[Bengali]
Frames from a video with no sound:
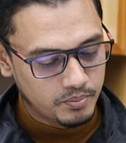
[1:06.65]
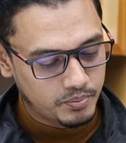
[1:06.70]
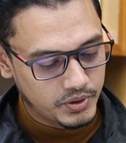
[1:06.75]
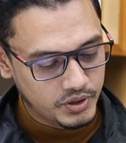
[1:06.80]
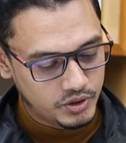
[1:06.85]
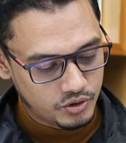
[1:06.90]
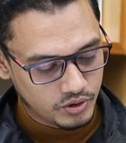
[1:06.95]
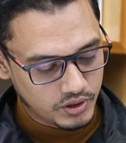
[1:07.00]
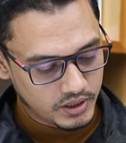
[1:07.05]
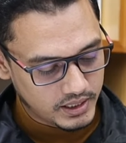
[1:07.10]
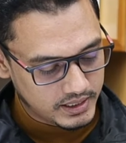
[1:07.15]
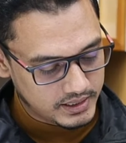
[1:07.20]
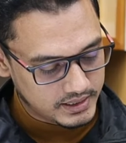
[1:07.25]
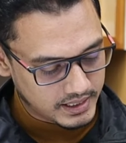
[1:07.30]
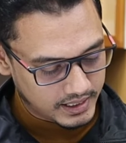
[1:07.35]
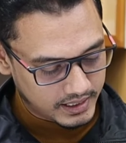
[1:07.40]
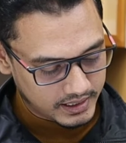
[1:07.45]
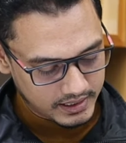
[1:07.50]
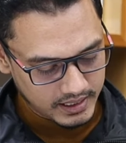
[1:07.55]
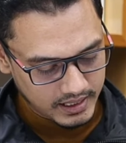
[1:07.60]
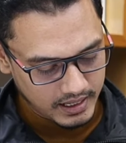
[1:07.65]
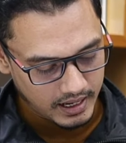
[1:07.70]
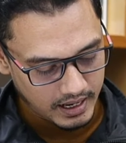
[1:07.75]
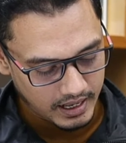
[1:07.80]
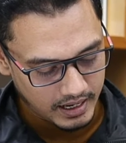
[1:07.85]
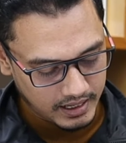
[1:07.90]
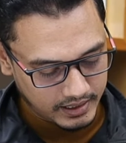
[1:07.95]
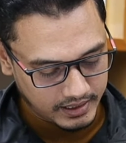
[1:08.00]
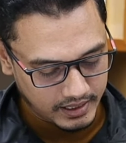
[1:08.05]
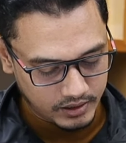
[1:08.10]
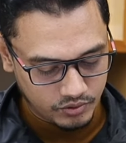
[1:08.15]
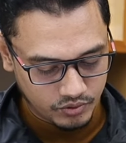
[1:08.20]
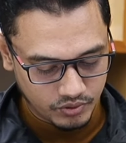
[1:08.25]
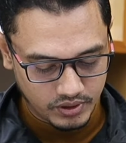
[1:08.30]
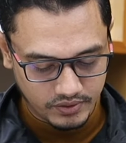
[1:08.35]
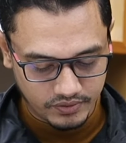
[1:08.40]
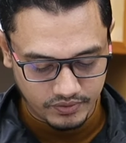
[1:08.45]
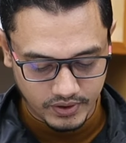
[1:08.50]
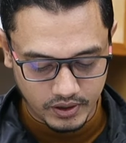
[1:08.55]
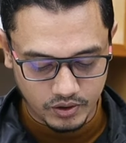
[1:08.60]
পিছনের এই জায়গাটা হালকা একটু
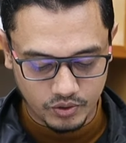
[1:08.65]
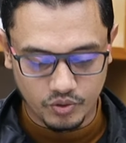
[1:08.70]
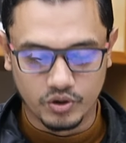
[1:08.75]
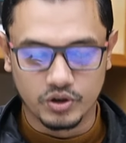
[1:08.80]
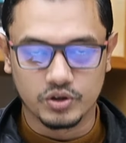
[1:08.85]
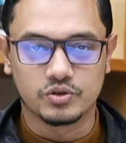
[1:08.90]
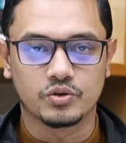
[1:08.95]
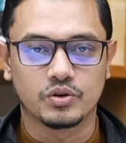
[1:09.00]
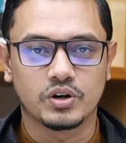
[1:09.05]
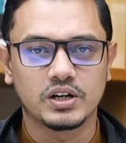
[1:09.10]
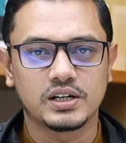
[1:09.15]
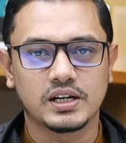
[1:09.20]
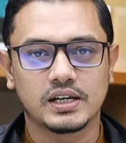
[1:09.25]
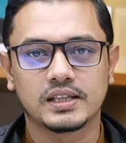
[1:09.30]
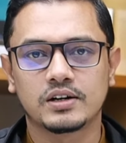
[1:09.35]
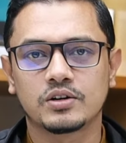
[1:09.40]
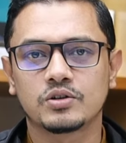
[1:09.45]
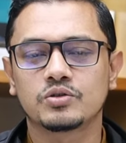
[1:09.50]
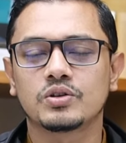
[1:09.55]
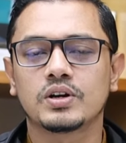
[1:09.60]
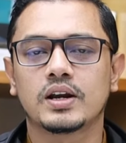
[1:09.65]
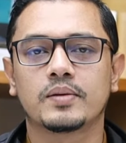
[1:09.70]
ডিফারেন্ট করেছে ওরা সাধারণত